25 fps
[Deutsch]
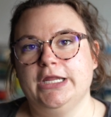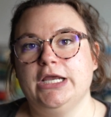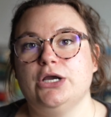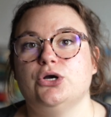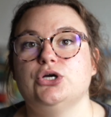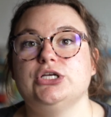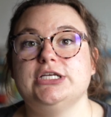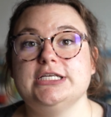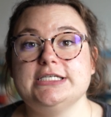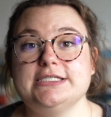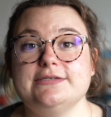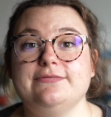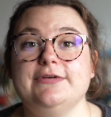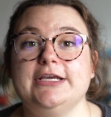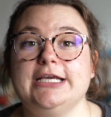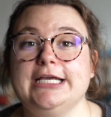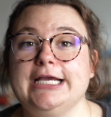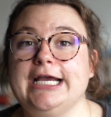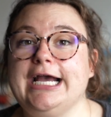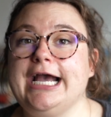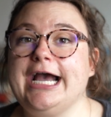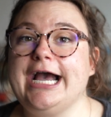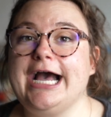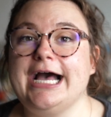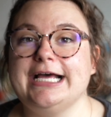Und
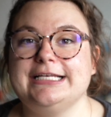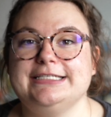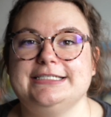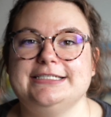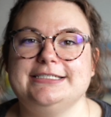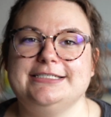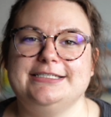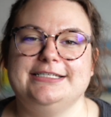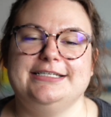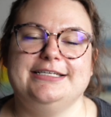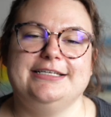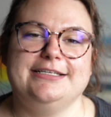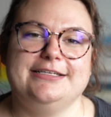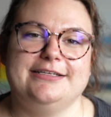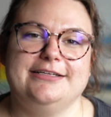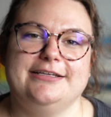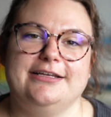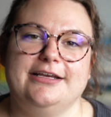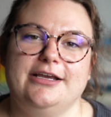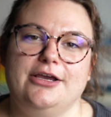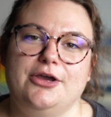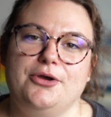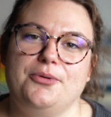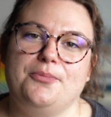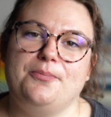deswegen rate ich Ihnen,
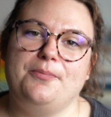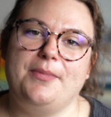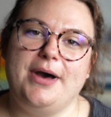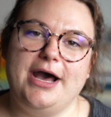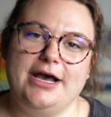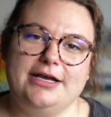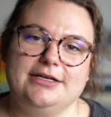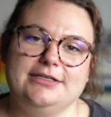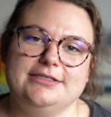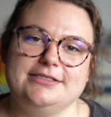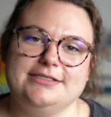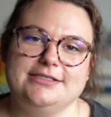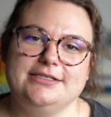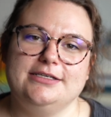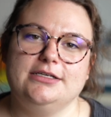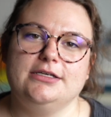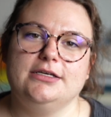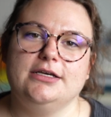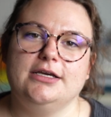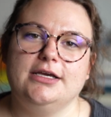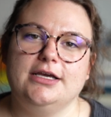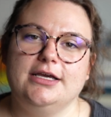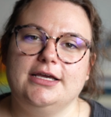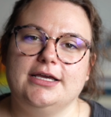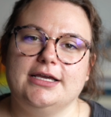machen
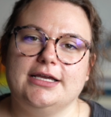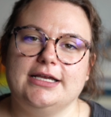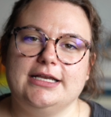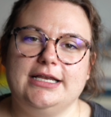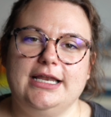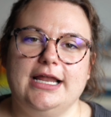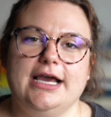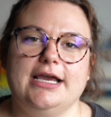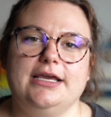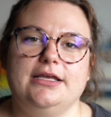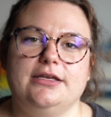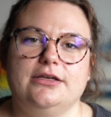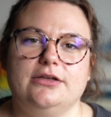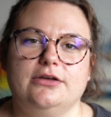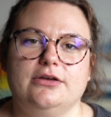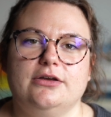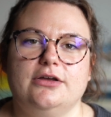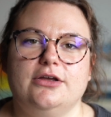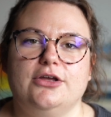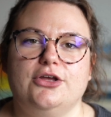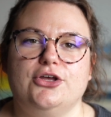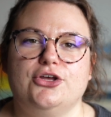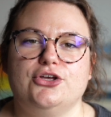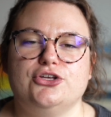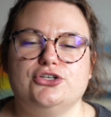Sie
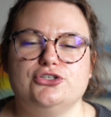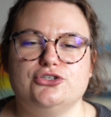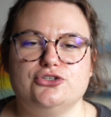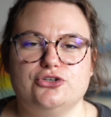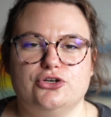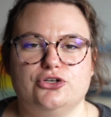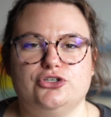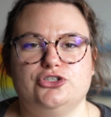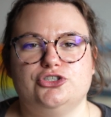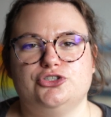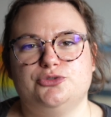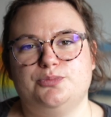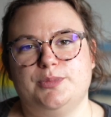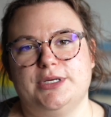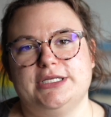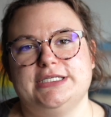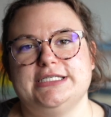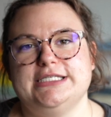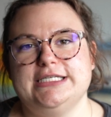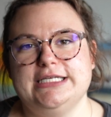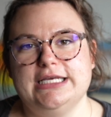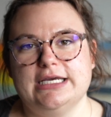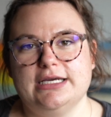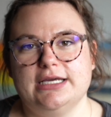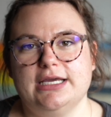kleine
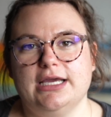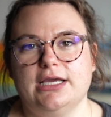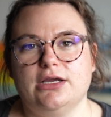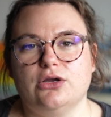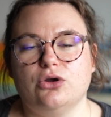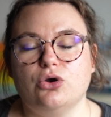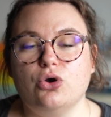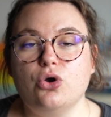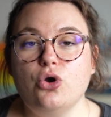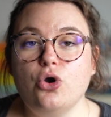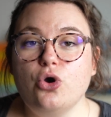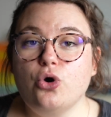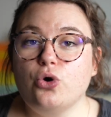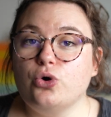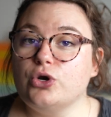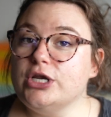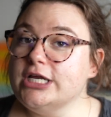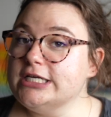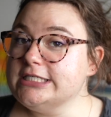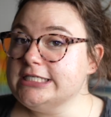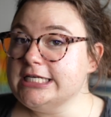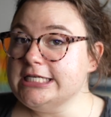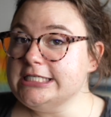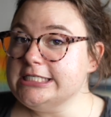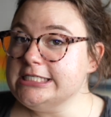Sonnenspaziergänge
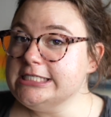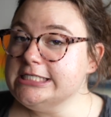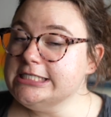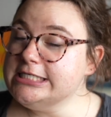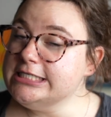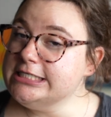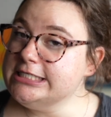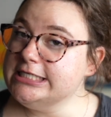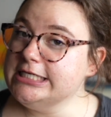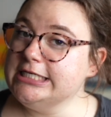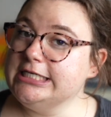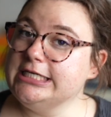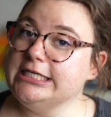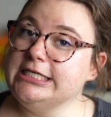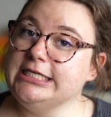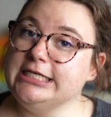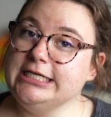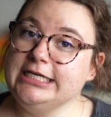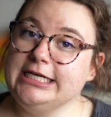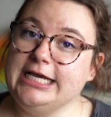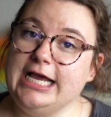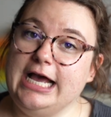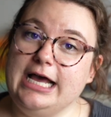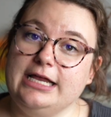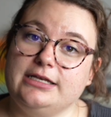oder setzen Sie sich in
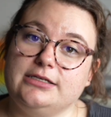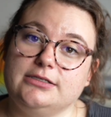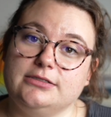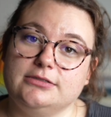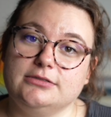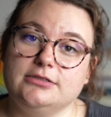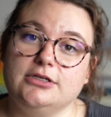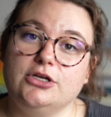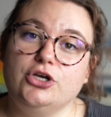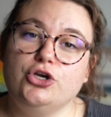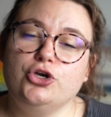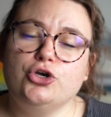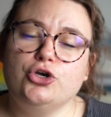den Garten